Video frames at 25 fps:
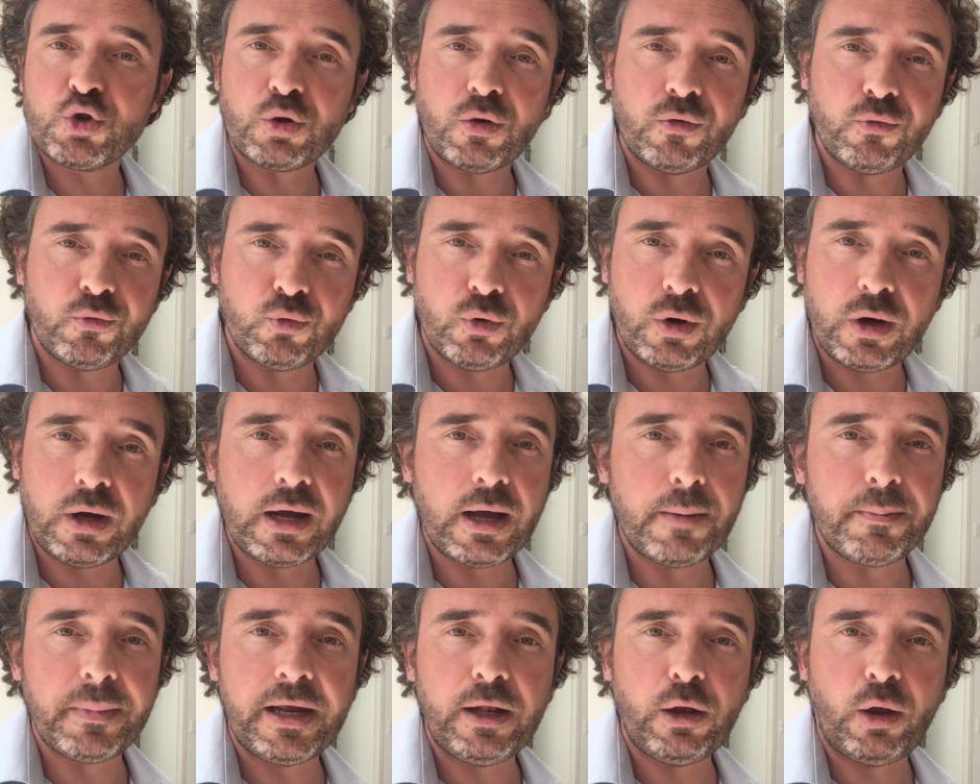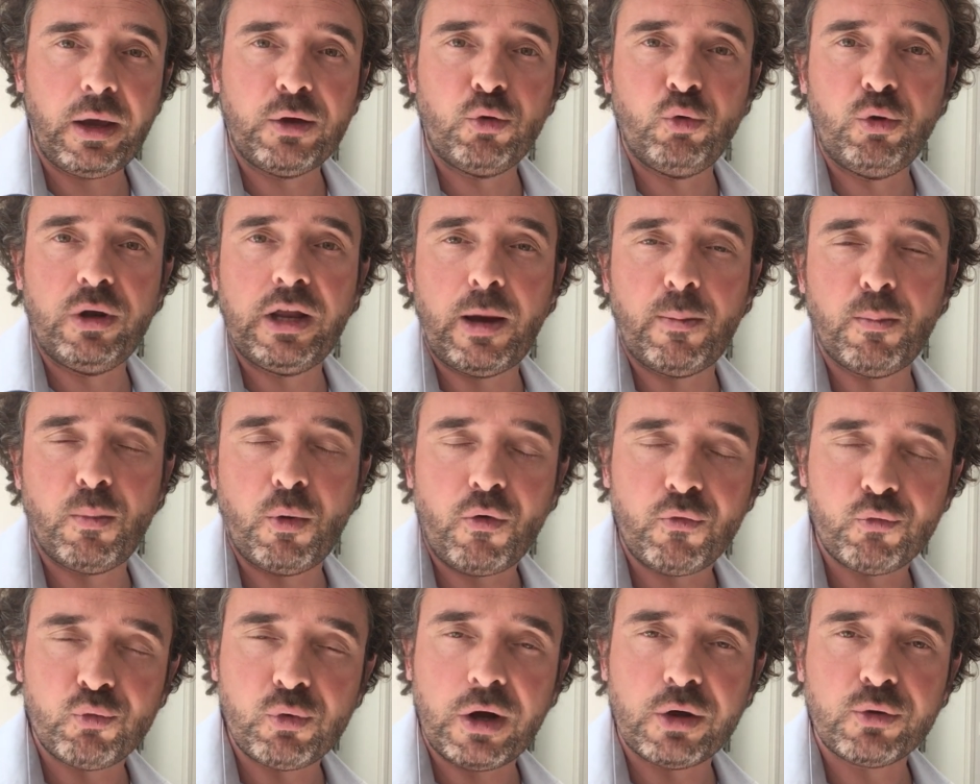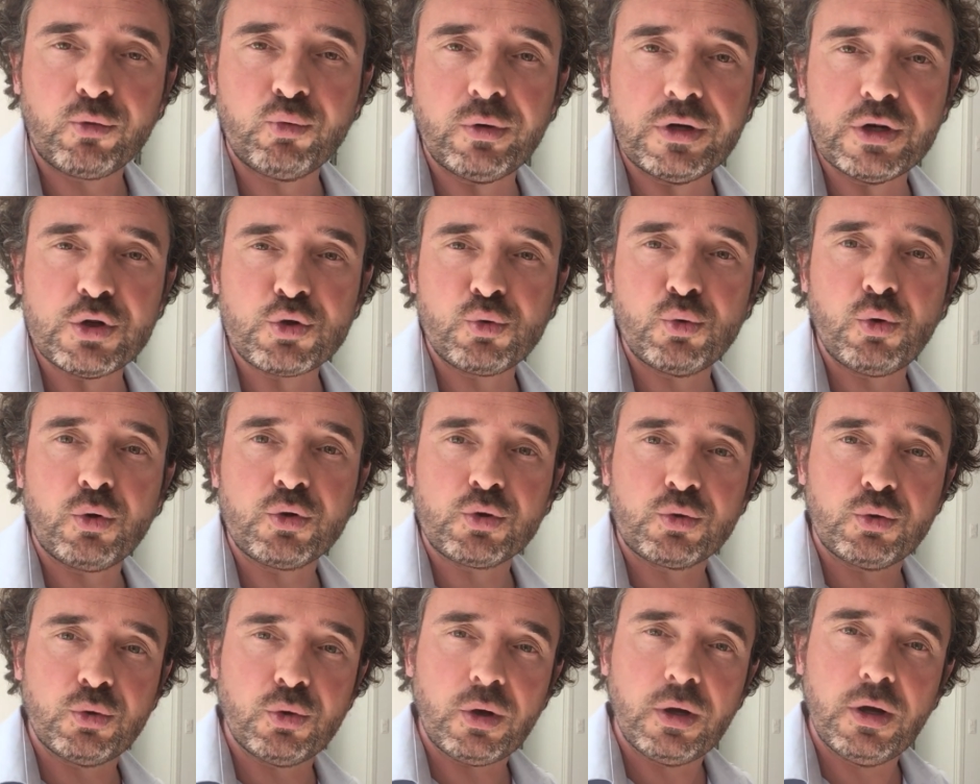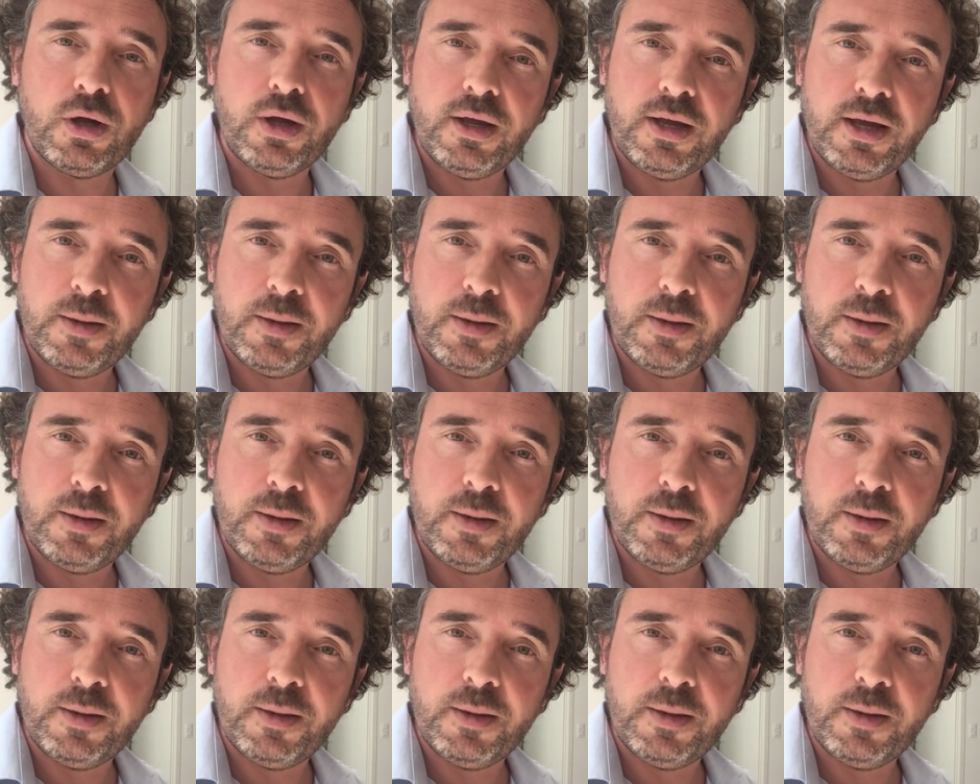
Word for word: J'envoie un mail régulièrement, voire tous les jours, sur